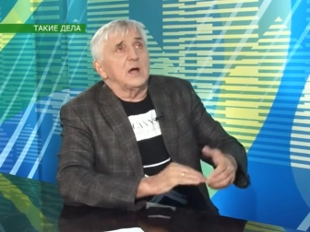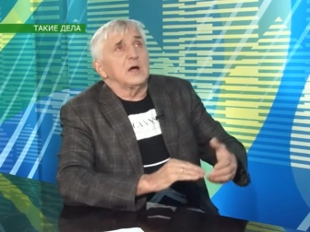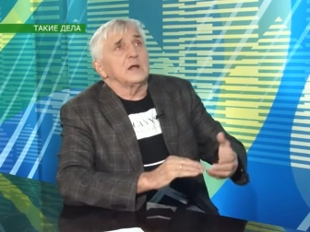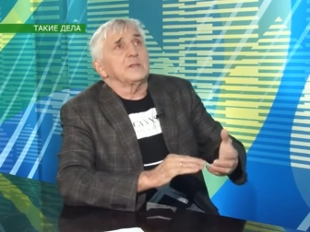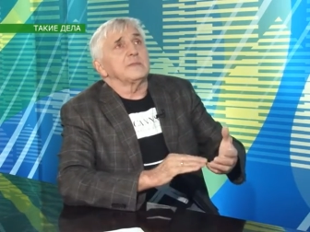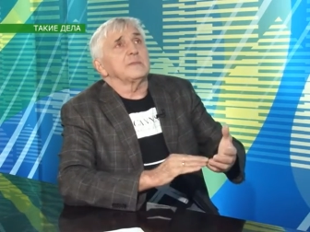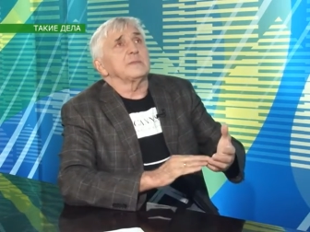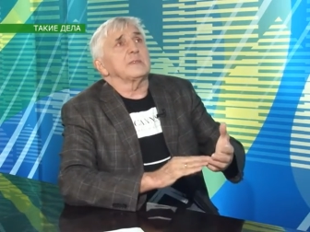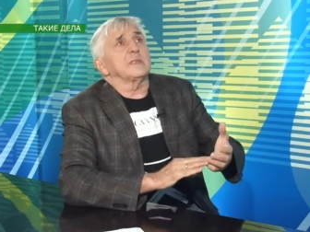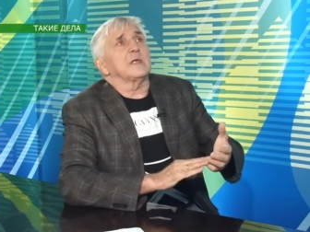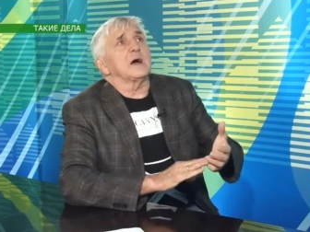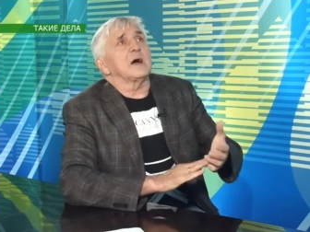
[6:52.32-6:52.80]

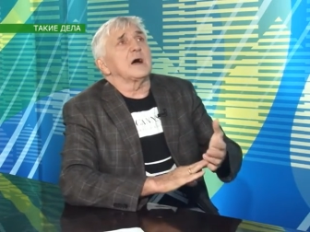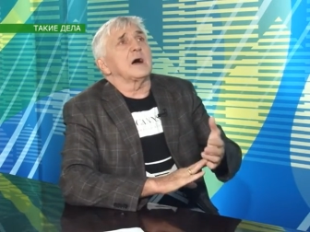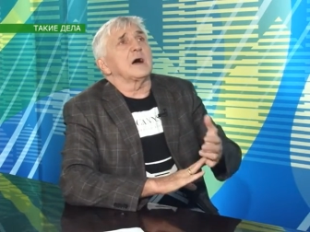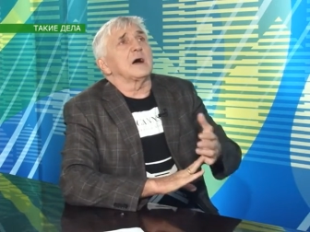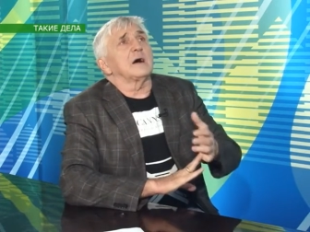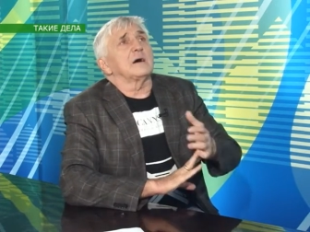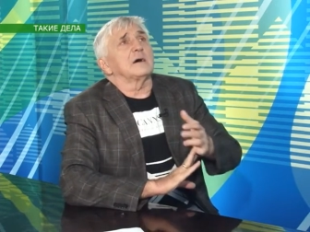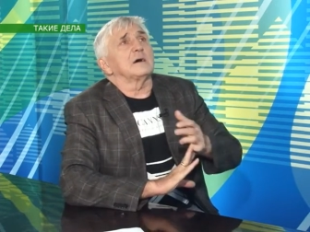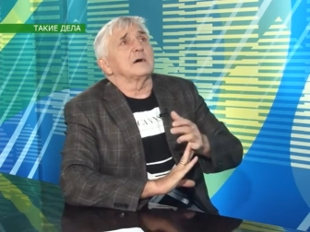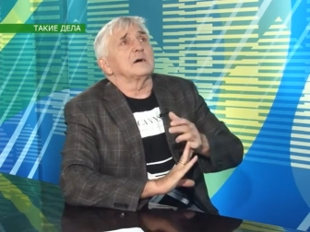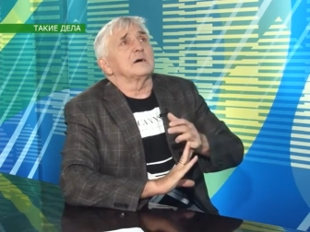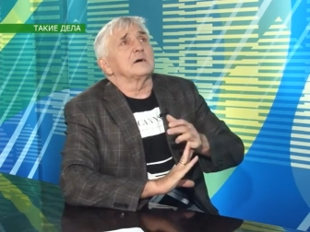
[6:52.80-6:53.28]

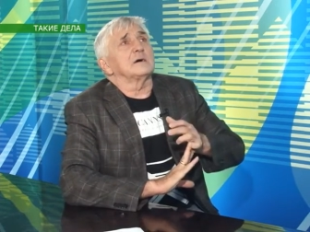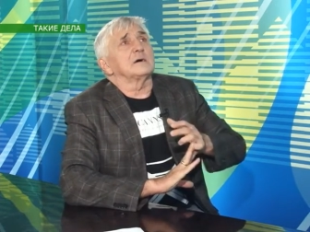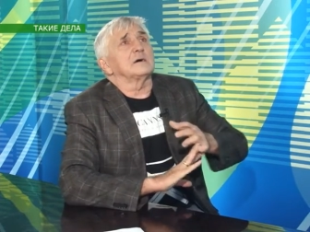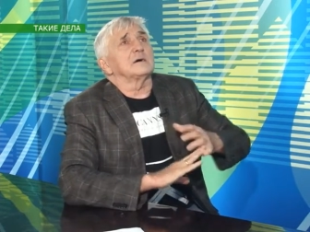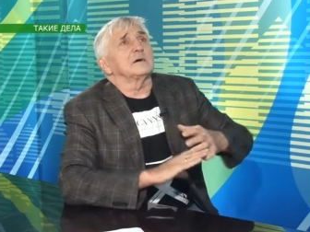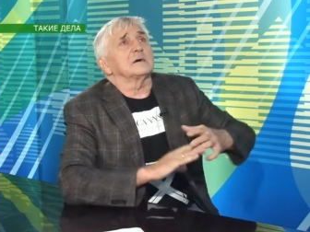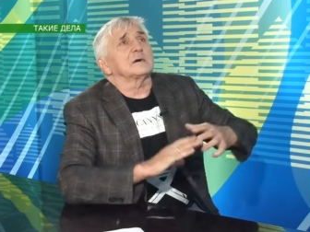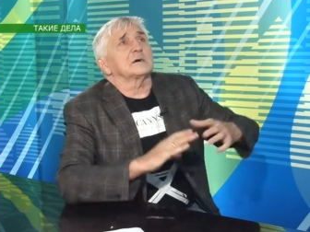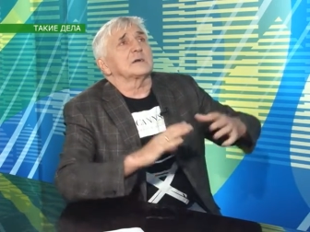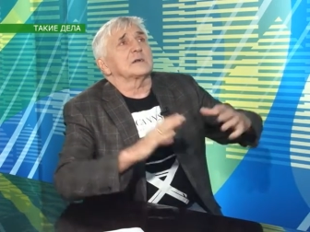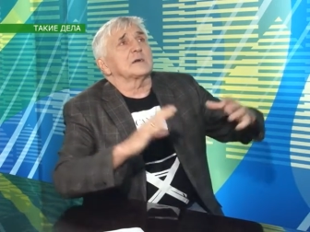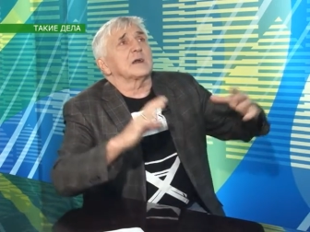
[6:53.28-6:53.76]
На
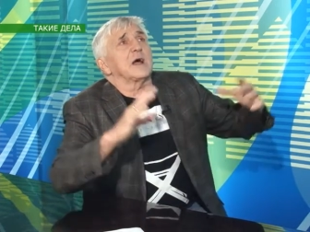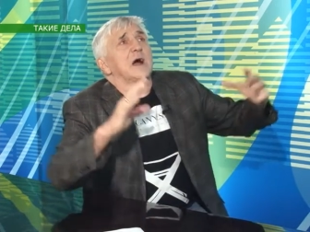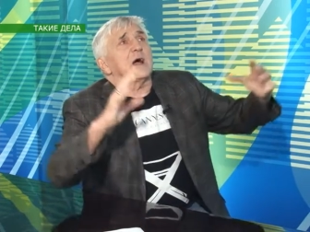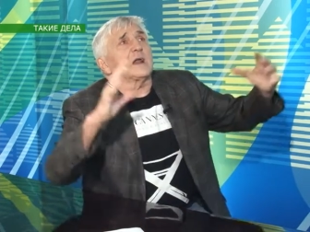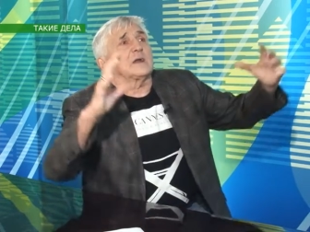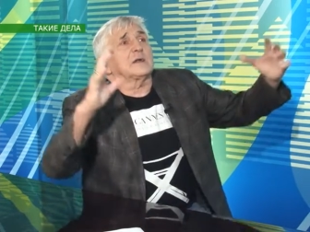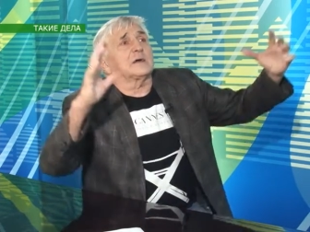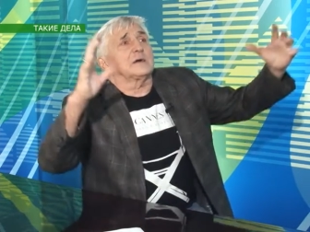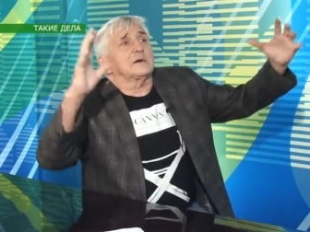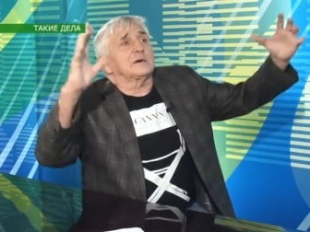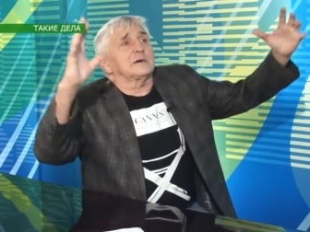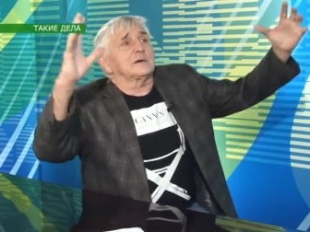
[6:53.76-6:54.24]
э,
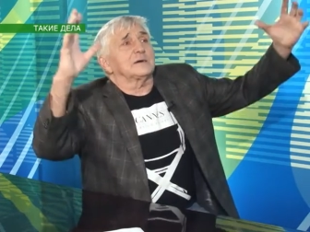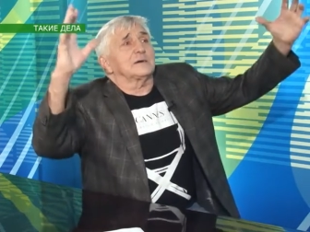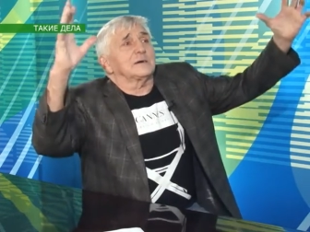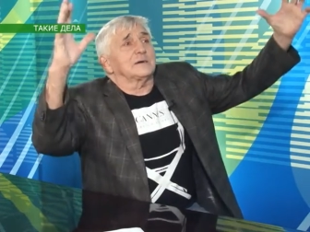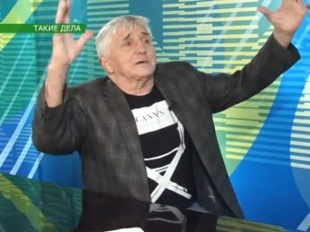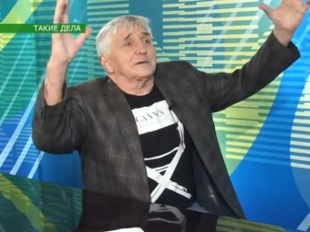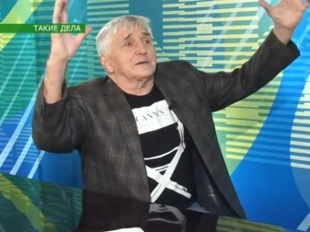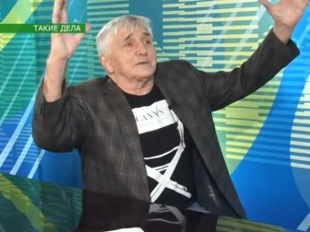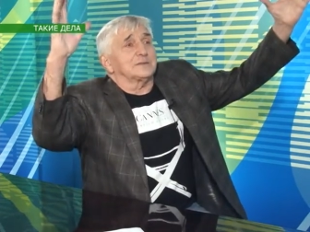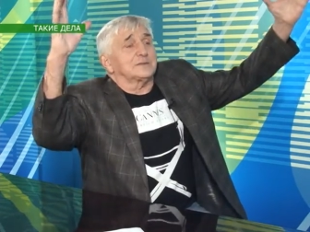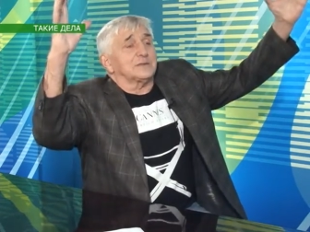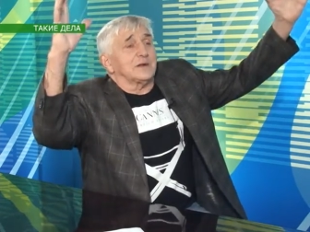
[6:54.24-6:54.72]
кранах
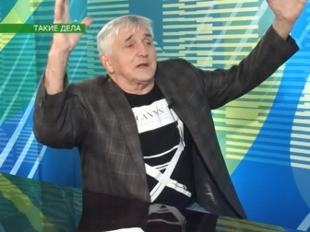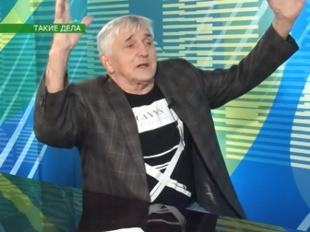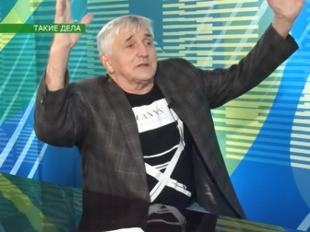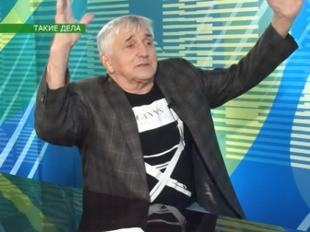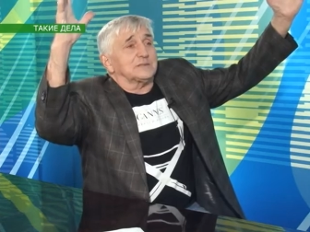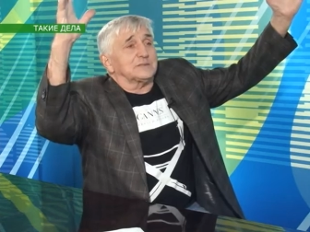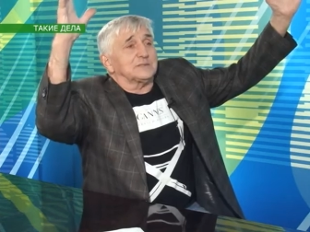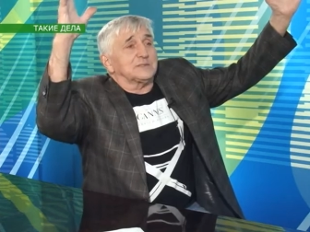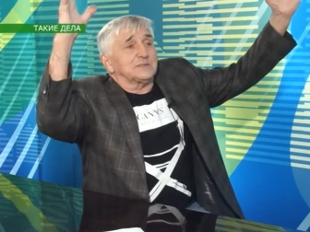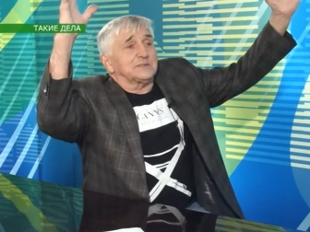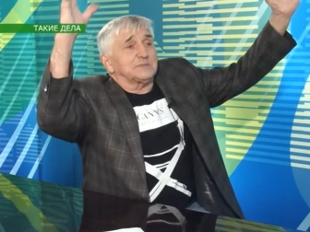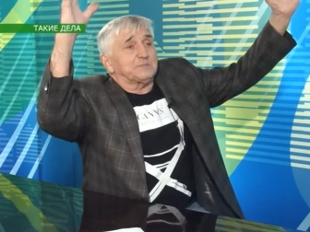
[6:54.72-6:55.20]
э,
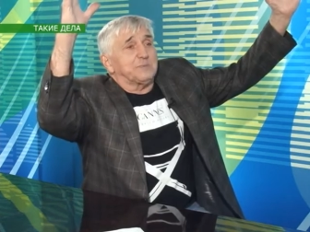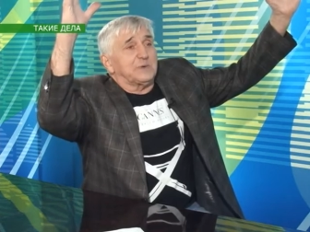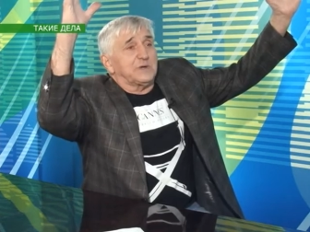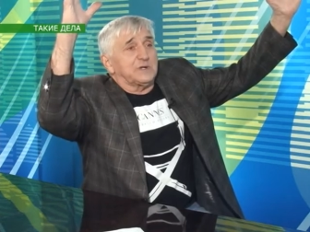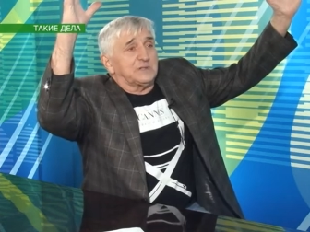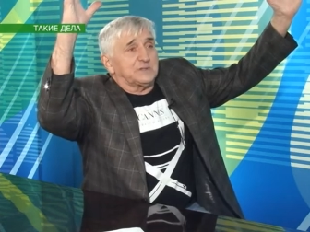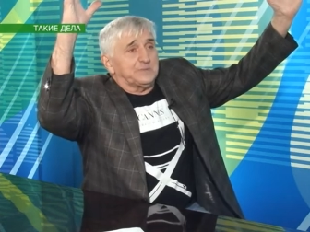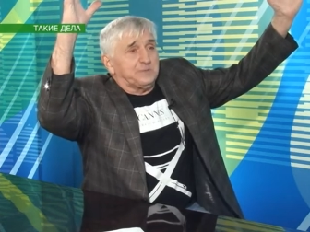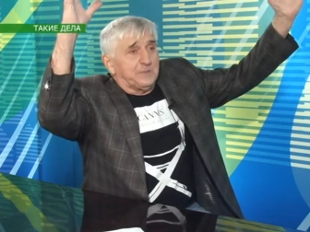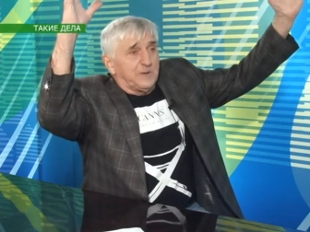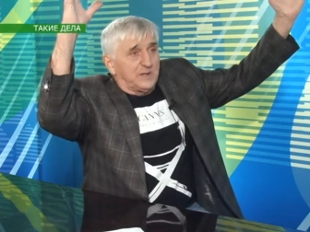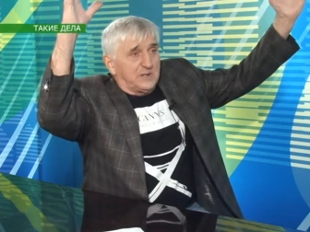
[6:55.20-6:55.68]

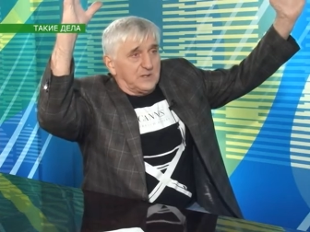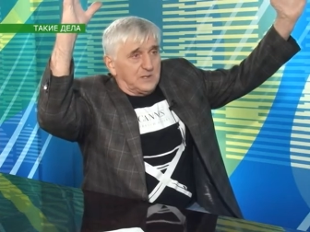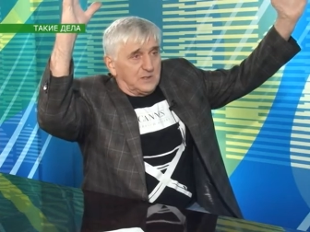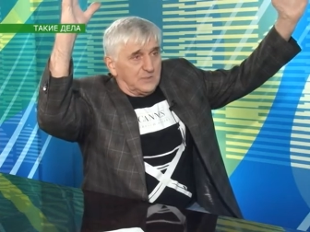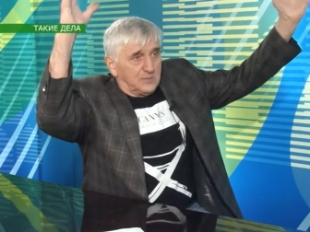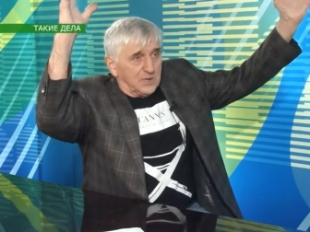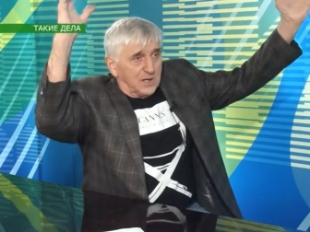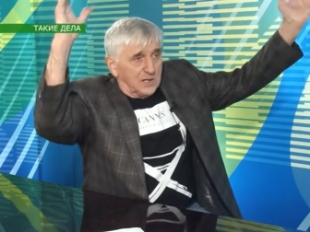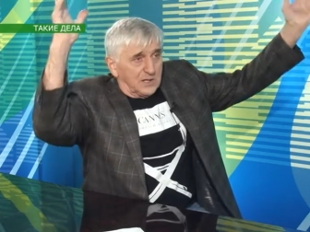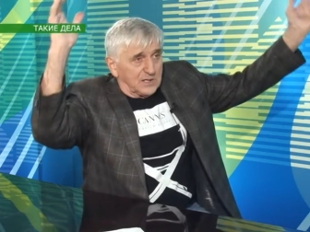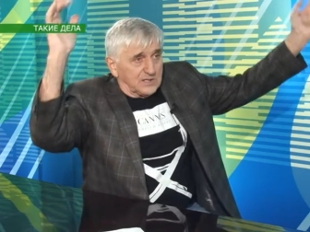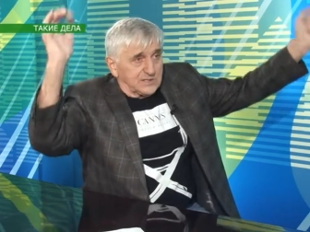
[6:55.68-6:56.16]
Трансэкспресс
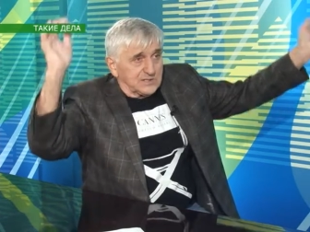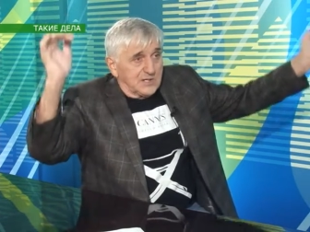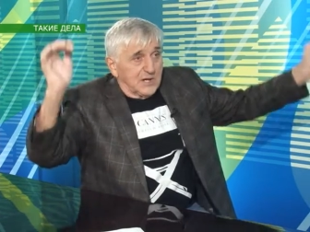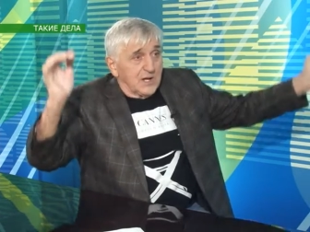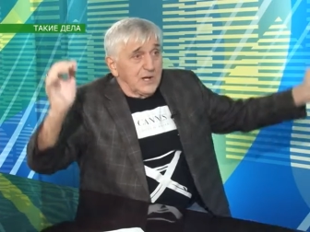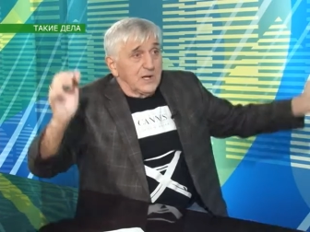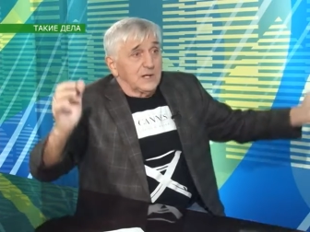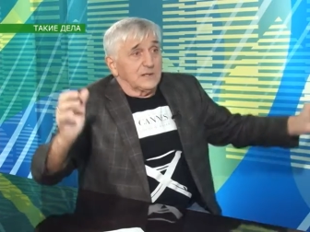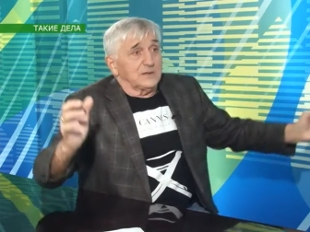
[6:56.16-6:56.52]
поднимались,